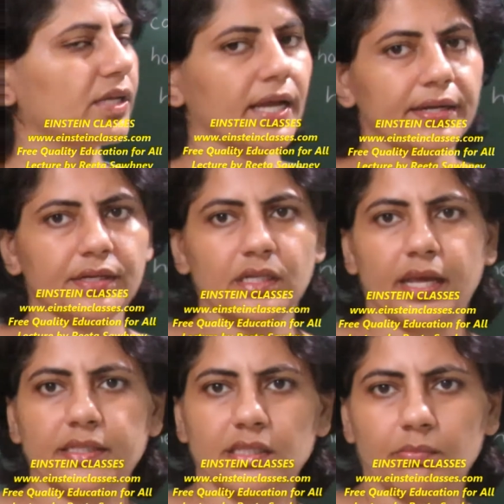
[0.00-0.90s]
पॉलीहेड्रन
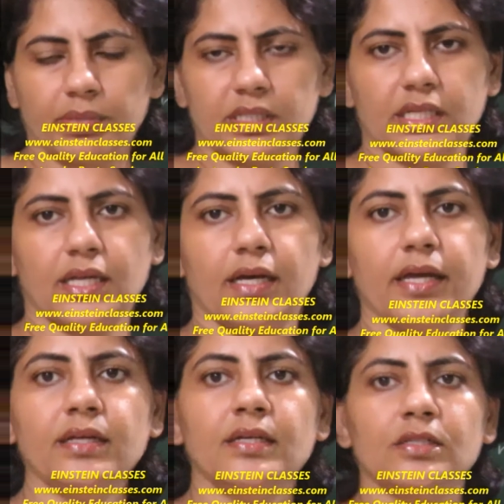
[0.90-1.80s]
का एग्जांपल देना
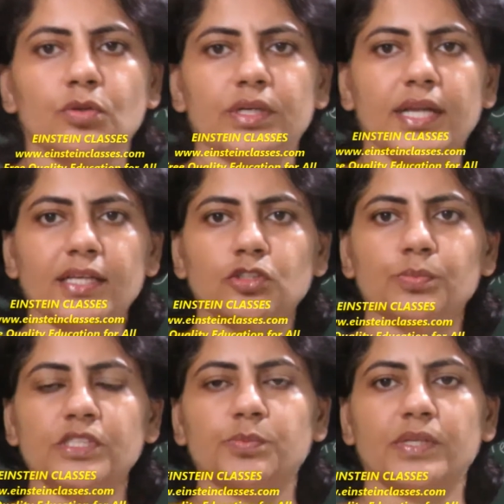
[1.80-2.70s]
है तो इट हैज
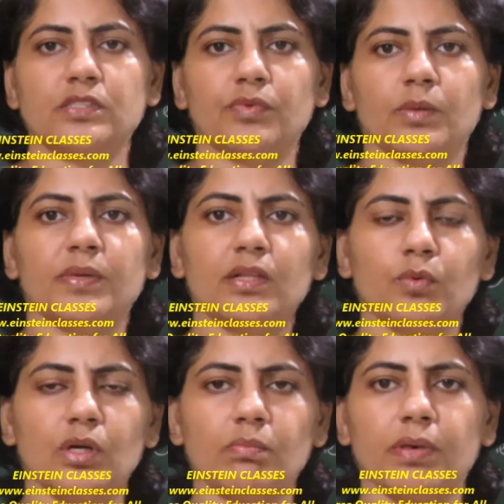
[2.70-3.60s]
टू बी स्पेसिफिक मतलब
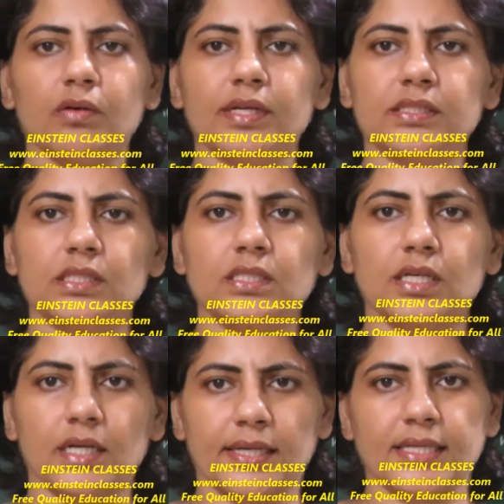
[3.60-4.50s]
वो कंपाउंड एग्जिस्ट
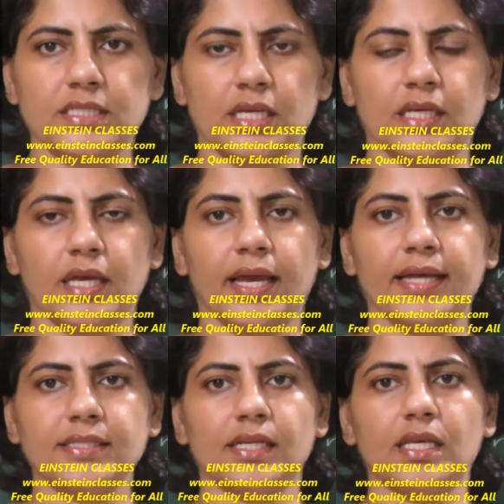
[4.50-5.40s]
करना चाहिए
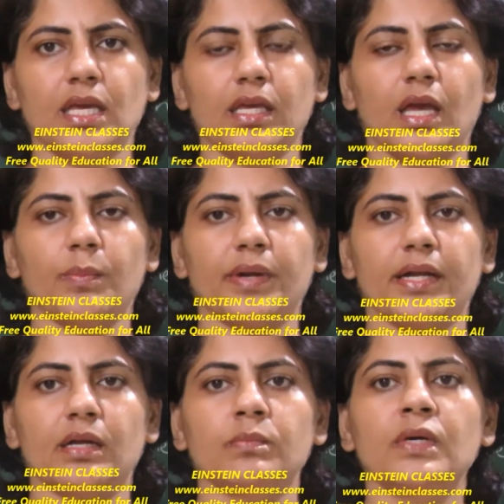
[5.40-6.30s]
ऐसा नहीं है कि आप
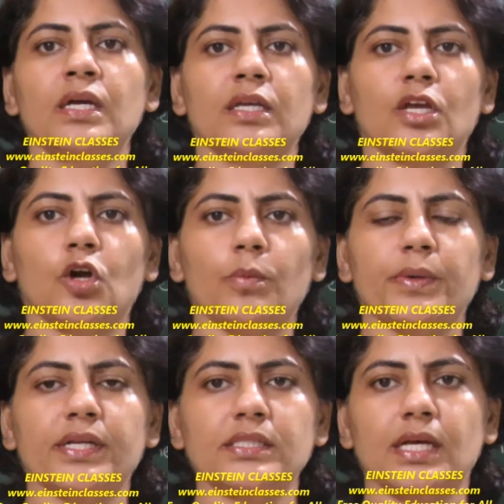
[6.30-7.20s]
रैंडम कि
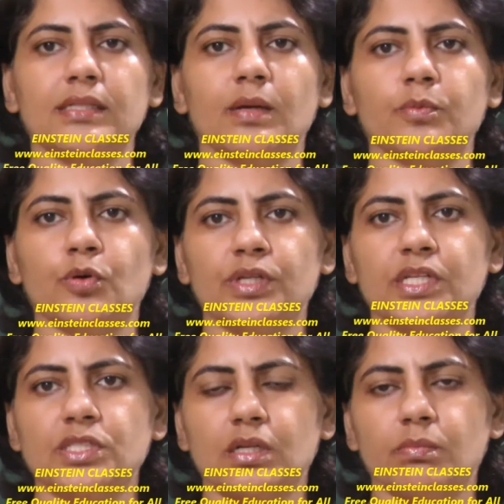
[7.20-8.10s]
कॉपर के साथ आप
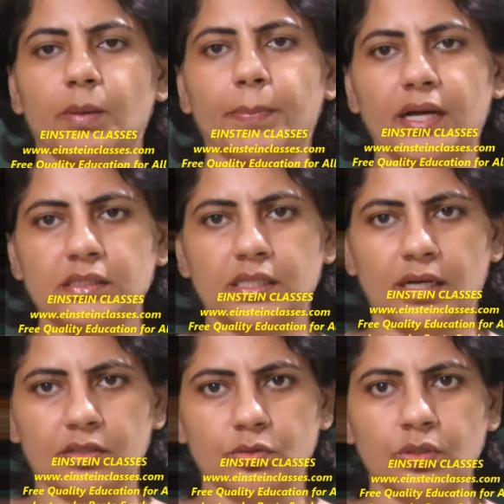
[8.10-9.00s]
कोऑर्डिनेशन नंबर पांच
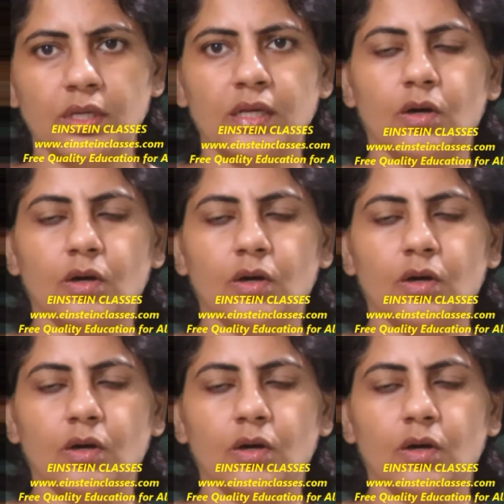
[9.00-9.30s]
दिखा दो